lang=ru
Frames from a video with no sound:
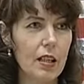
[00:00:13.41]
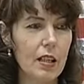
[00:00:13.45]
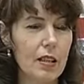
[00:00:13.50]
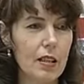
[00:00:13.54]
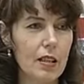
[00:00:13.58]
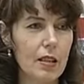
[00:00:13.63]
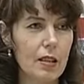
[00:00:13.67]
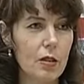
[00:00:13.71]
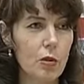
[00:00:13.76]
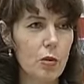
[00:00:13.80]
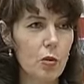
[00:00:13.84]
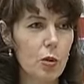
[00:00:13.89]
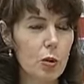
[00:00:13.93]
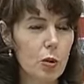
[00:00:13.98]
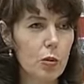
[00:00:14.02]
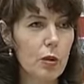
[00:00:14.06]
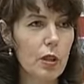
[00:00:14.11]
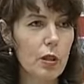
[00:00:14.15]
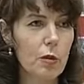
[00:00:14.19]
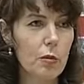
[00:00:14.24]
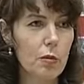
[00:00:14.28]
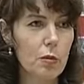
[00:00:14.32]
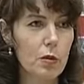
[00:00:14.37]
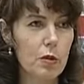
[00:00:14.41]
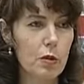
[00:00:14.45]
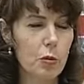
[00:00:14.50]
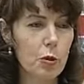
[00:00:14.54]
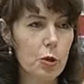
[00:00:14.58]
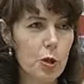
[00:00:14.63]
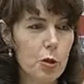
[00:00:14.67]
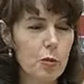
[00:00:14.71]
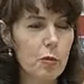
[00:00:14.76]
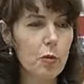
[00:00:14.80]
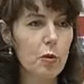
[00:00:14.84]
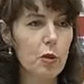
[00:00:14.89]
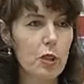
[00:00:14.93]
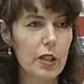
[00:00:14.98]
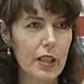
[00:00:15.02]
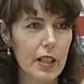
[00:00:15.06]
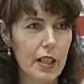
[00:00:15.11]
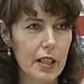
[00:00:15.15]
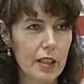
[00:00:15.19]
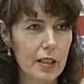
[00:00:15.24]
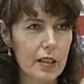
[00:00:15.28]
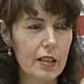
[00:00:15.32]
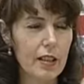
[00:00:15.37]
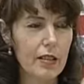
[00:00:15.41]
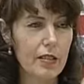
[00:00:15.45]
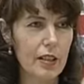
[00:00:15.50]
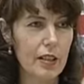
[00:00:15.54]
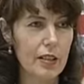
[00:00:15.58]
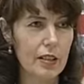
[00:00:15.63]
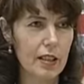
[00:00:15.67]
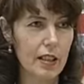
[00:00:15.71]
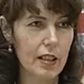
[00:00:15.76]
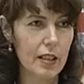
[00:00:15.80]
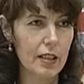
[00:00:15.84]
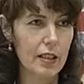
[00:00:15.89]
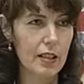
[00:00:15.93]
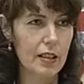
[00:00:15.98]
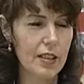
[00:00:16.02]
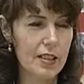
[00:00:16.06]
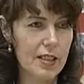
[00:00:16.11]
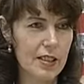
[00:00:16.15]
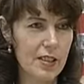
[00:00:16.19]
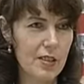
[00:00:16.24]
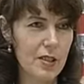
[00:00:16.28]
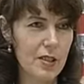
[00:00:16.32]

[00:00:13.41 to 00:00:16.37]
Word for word: И культура вот очень бурно реагировала на эти